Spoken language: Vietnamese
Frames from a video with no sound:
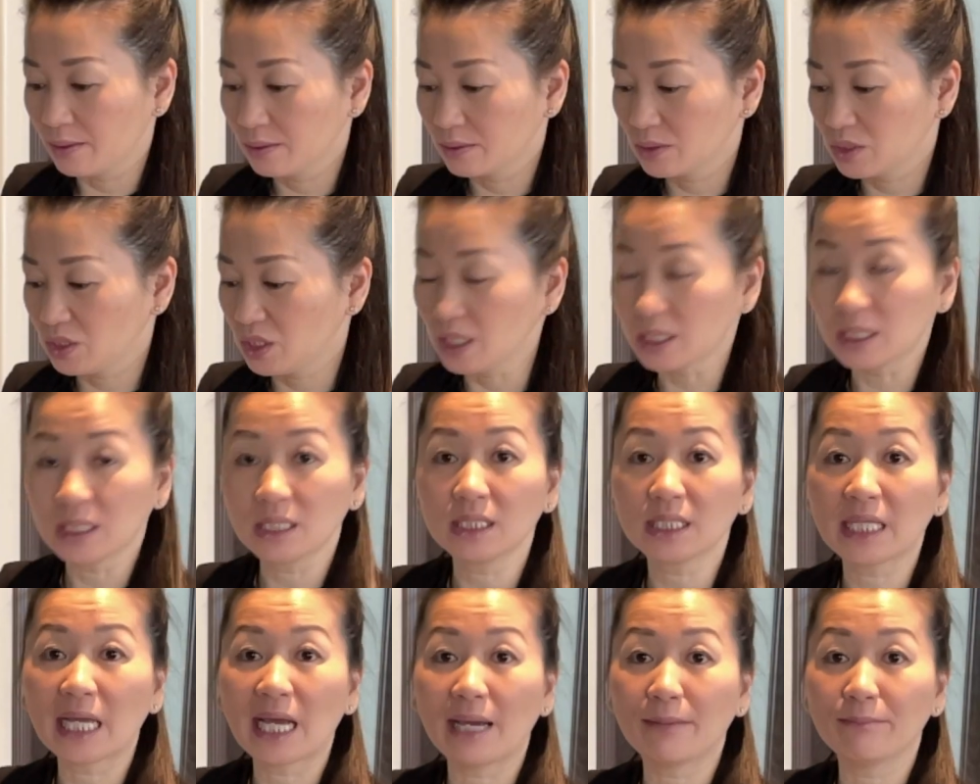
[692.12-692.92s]
chiết những
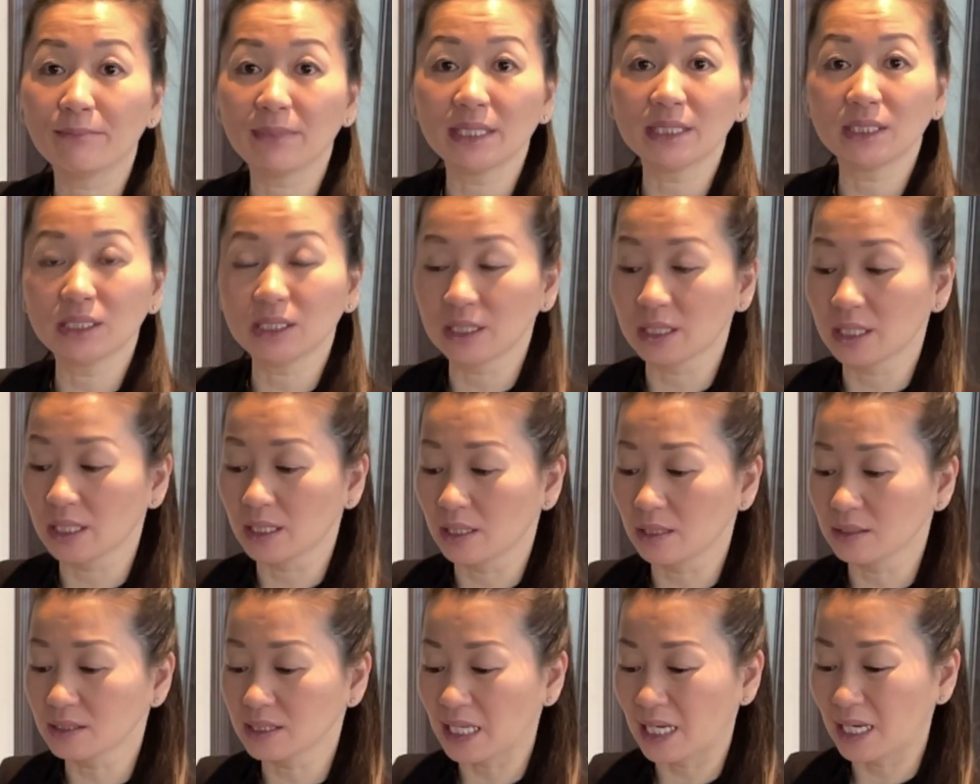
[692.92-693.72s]
cái tham miên chia này
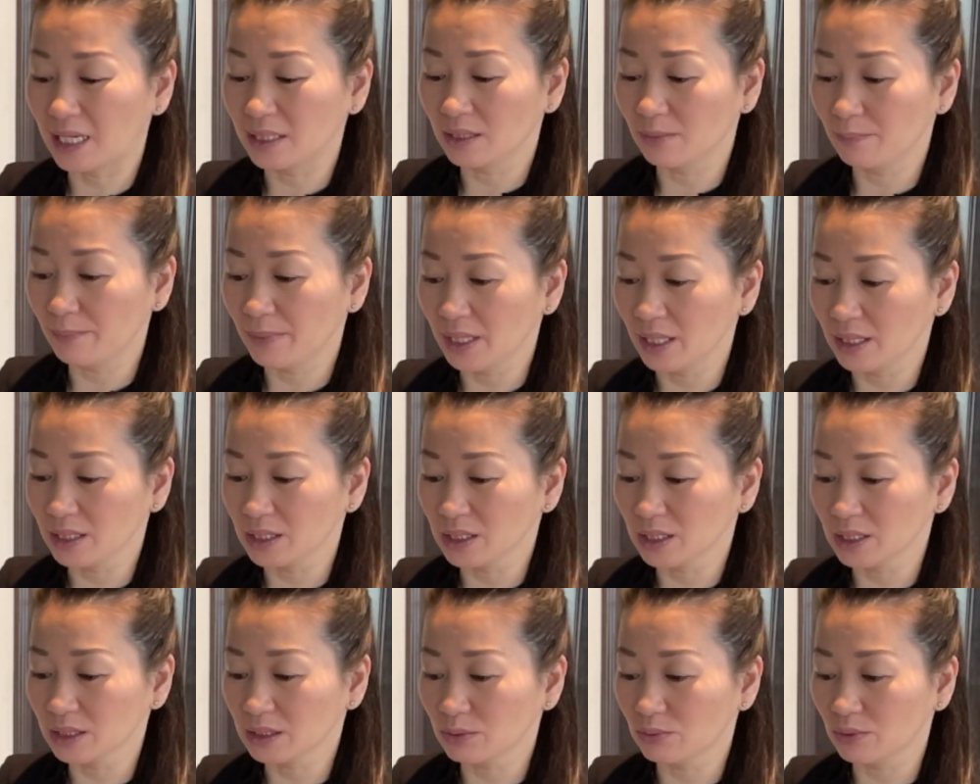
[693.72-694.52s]
đại xa nó bây giờ
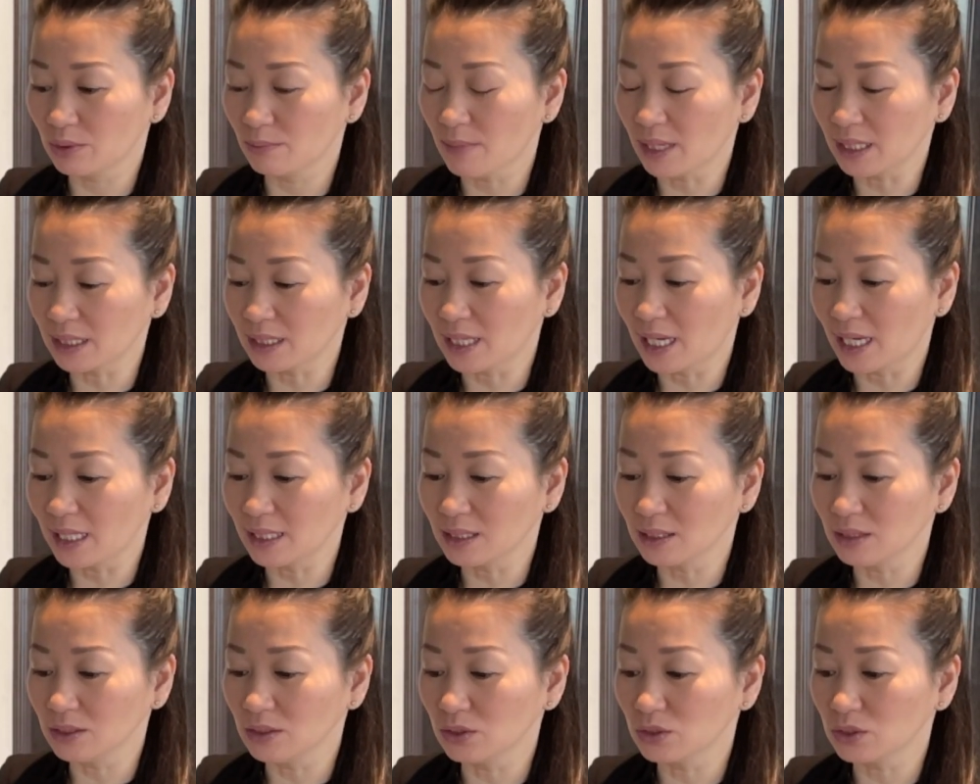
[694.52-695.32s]
dương thua bánh canh
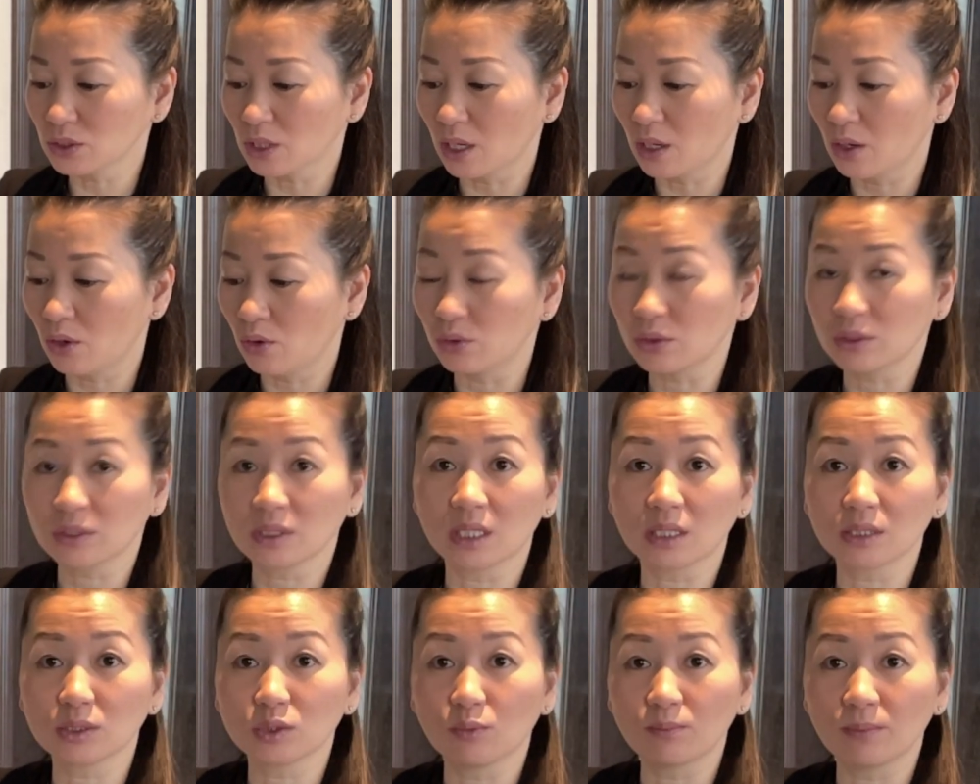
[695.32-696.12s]
chắc dương trong hột
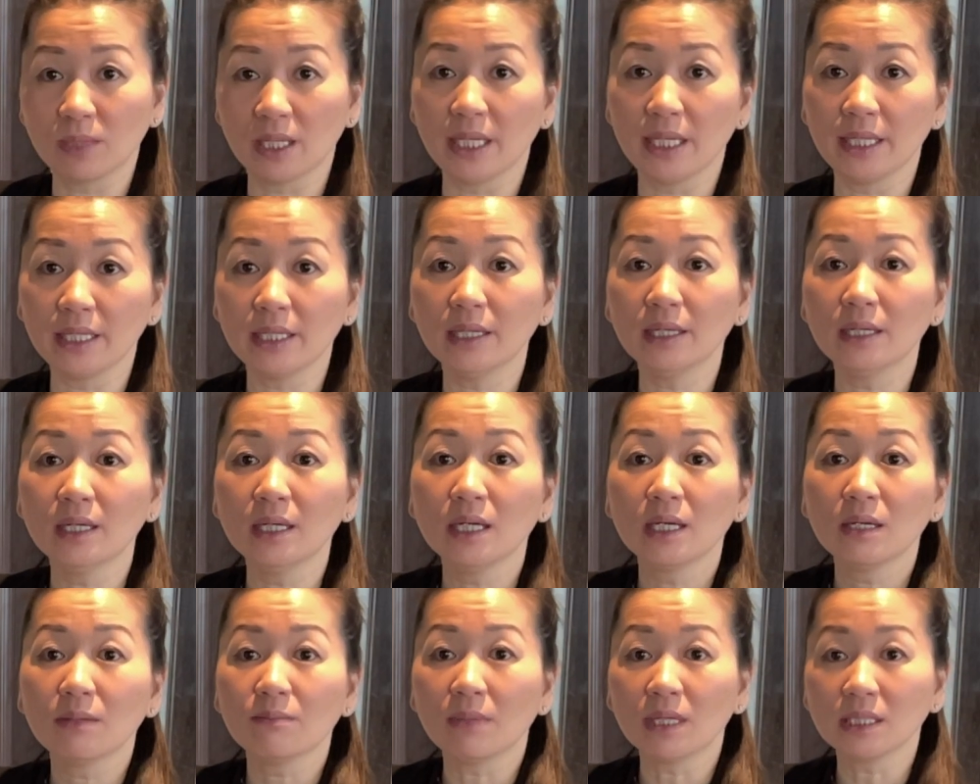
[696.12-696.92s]
tật sụp lấy nhé
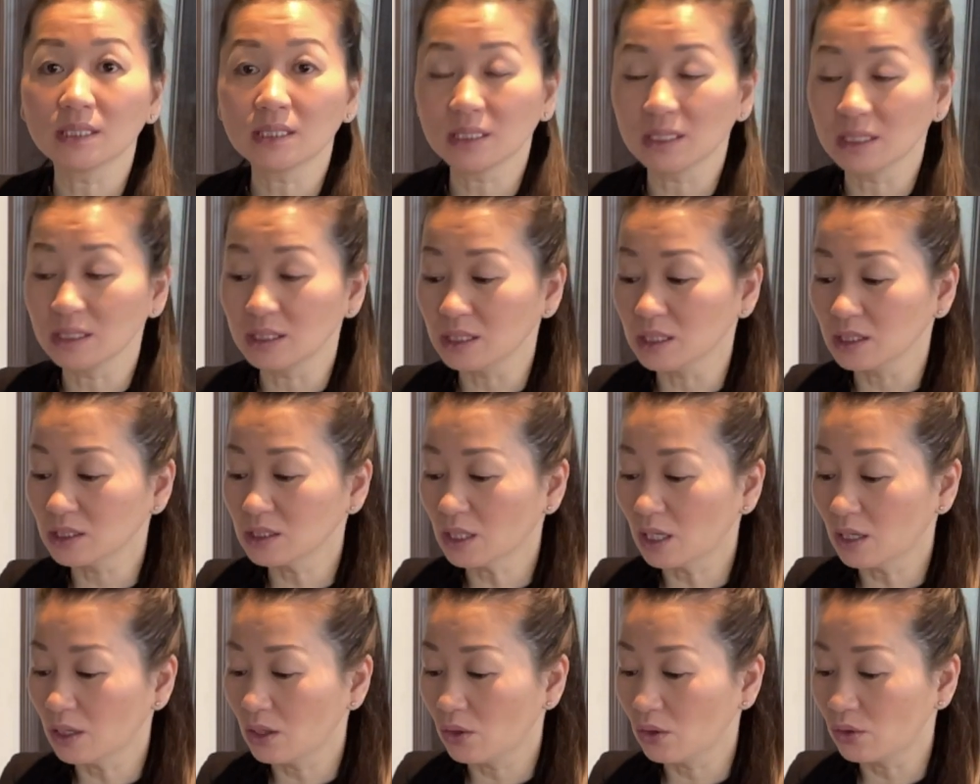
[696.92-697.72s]
bà sau này dương
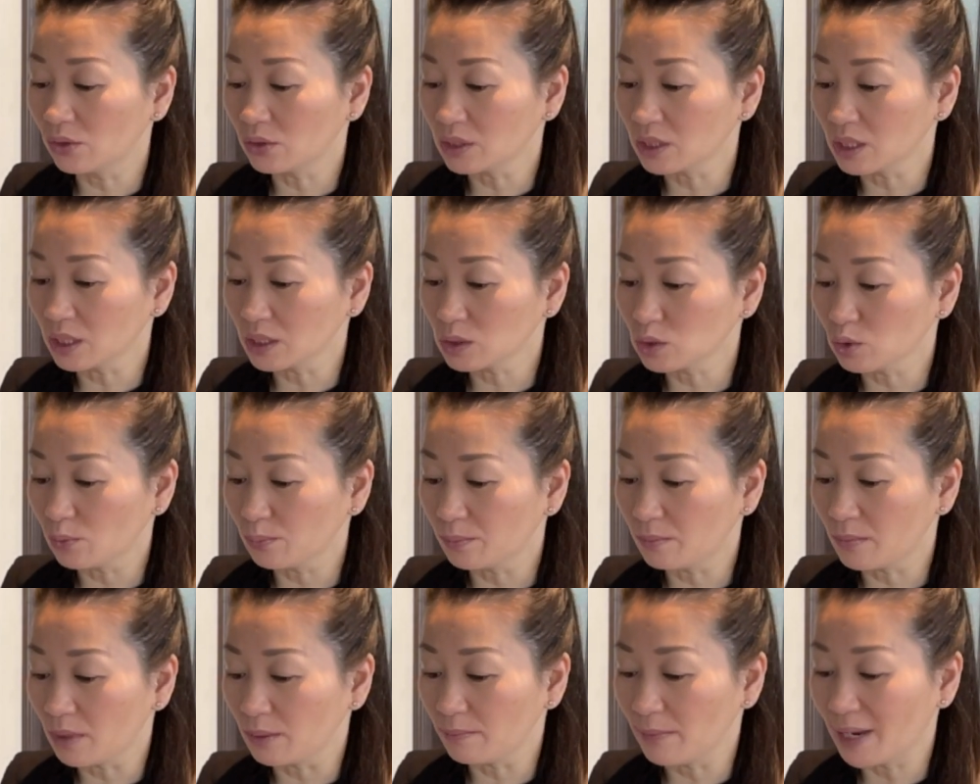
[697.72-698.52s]
trong hột tật sụp
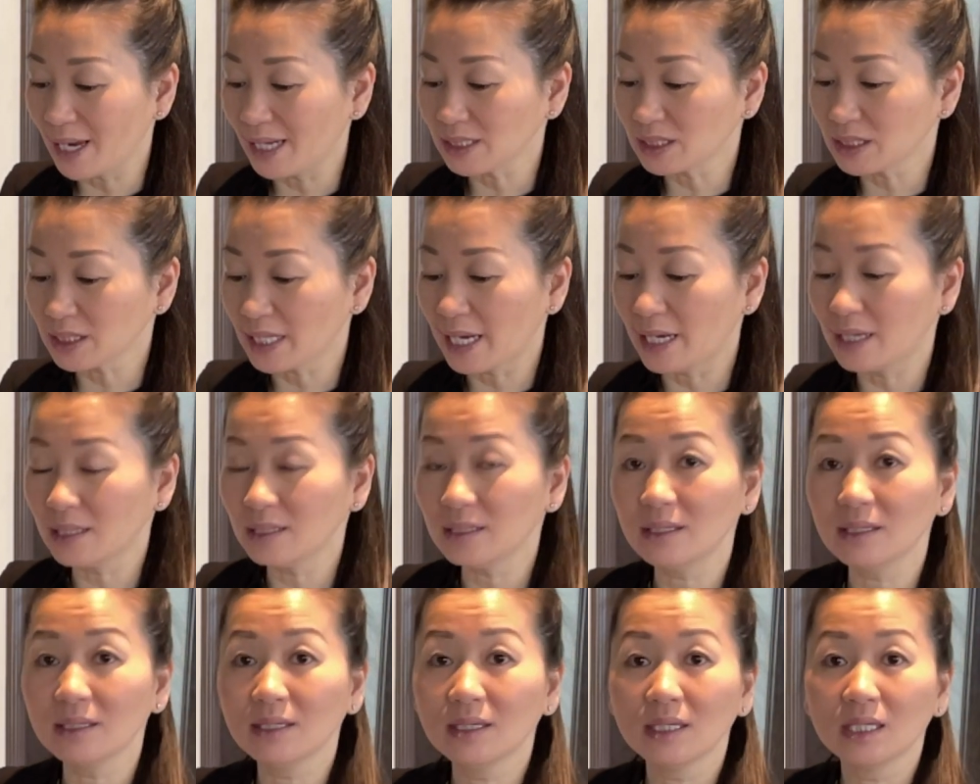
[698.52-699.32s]
bởi bàn trán
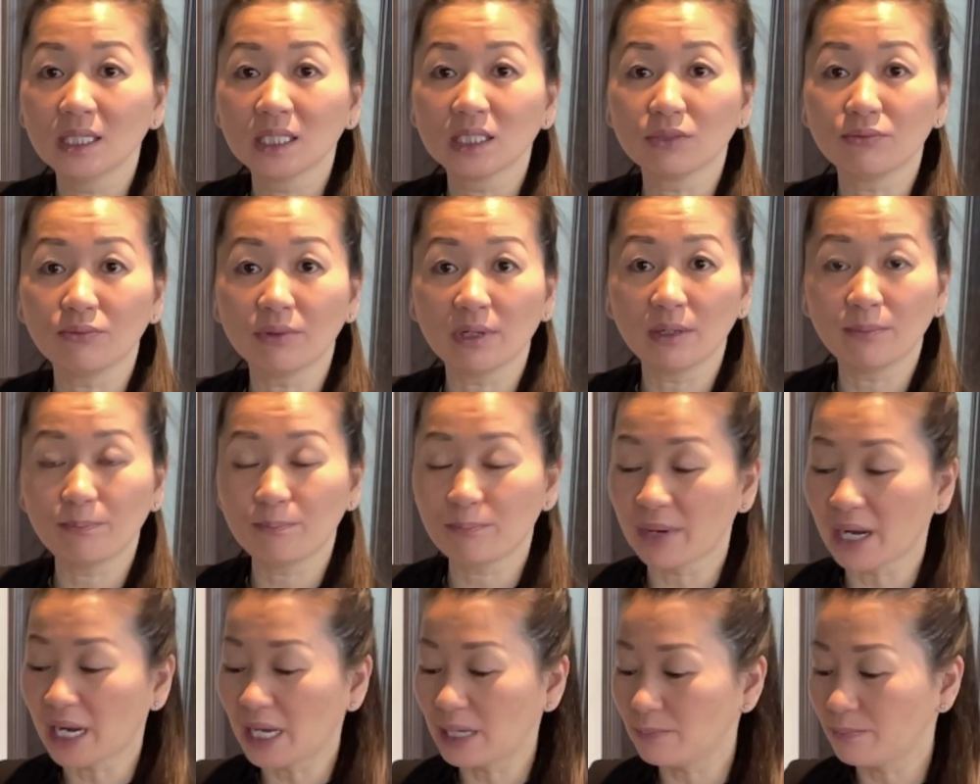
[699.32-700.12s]
thua
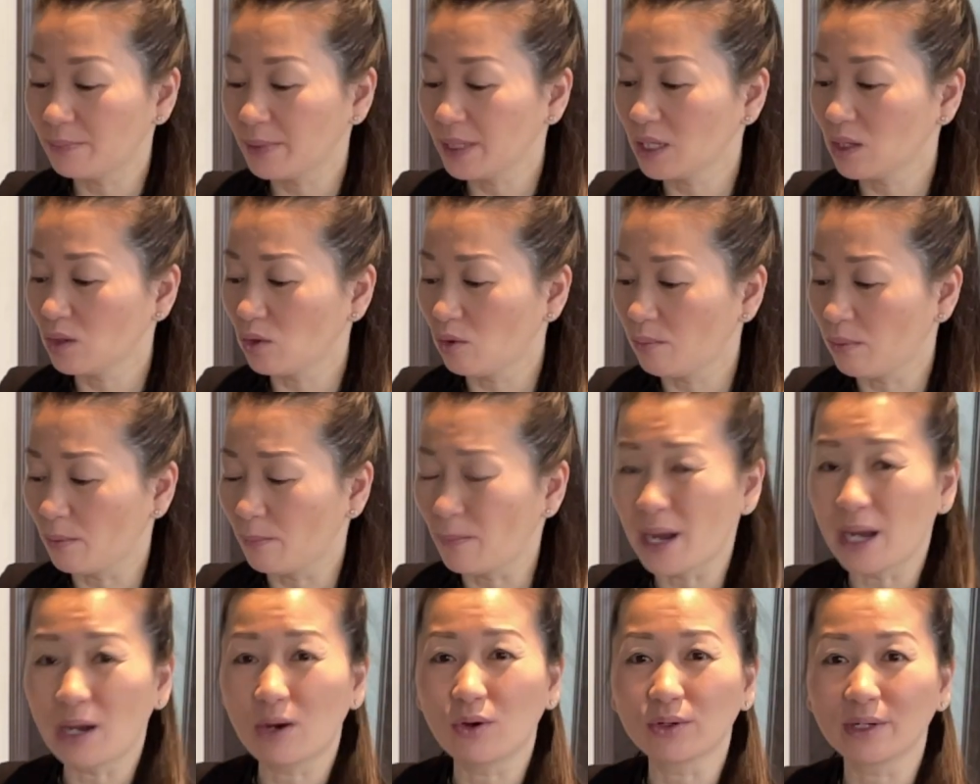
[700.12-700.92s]
prai pay cô bảo
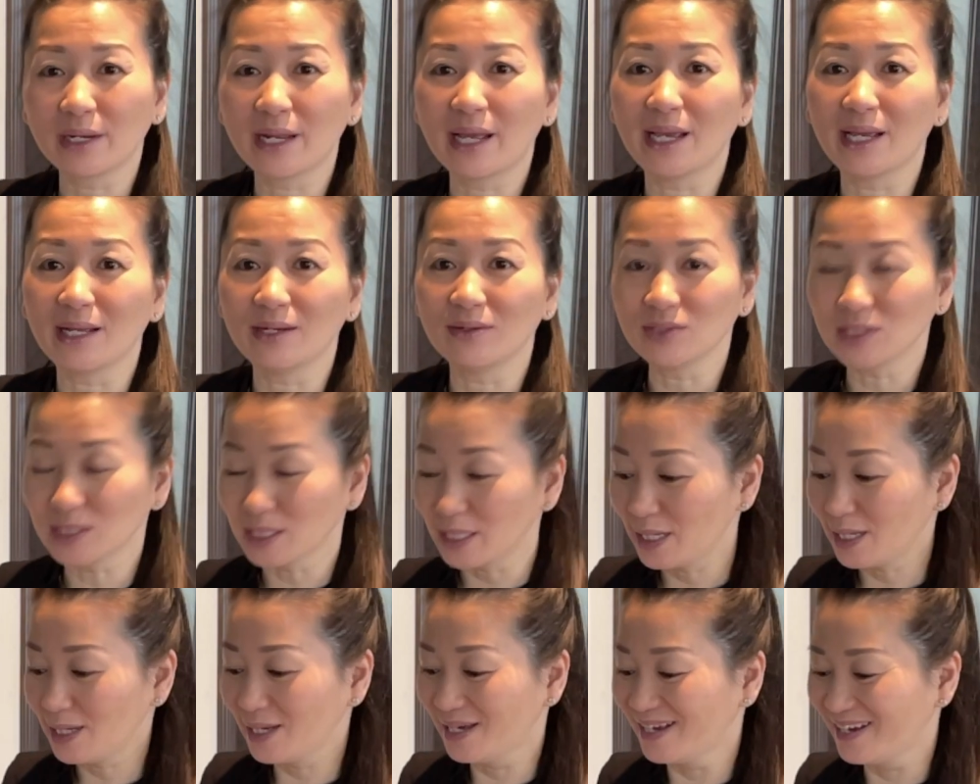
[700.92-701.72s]
bà hột đại được chứ
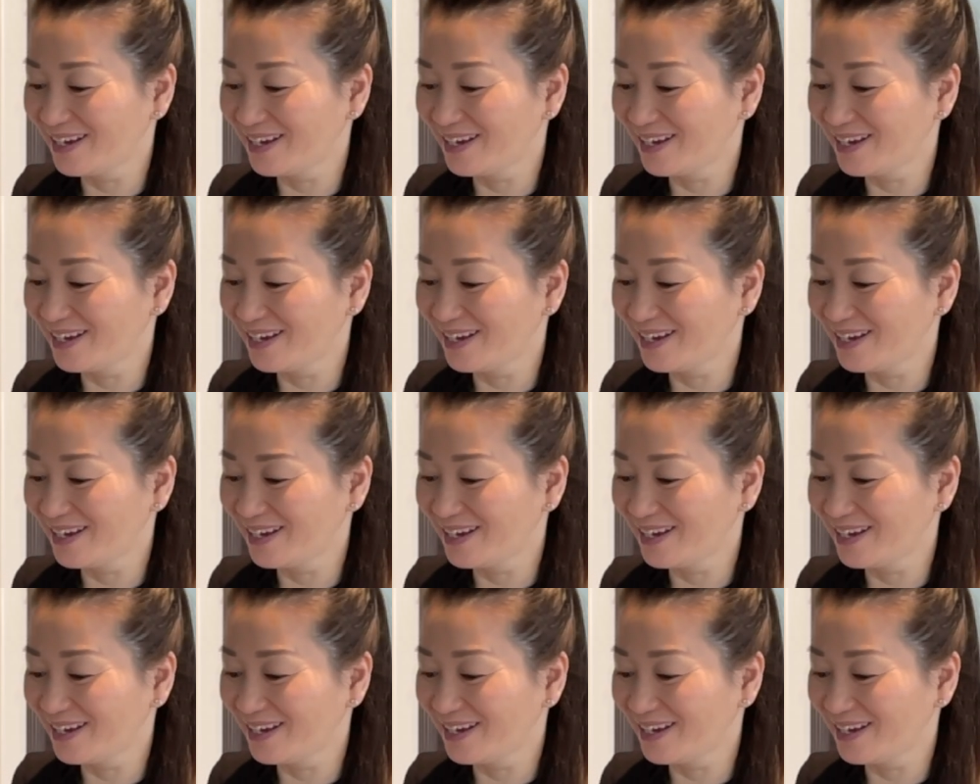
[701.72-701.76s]
nè